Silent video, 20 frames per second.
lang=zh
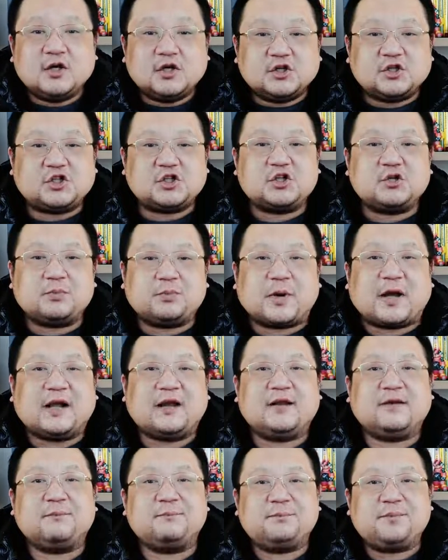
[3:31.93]
是
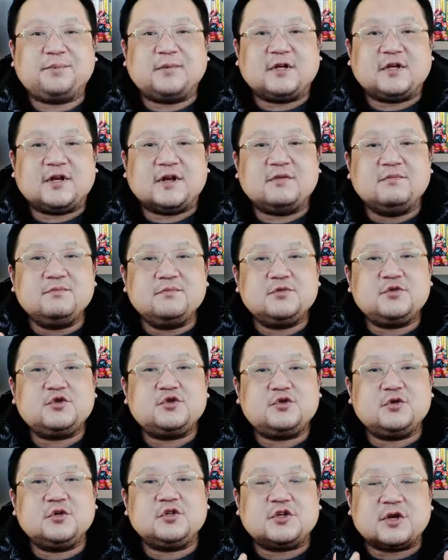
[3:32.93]
把人、
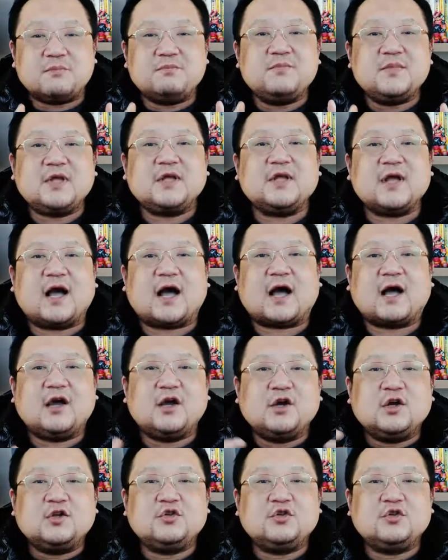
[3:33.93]
人民啊、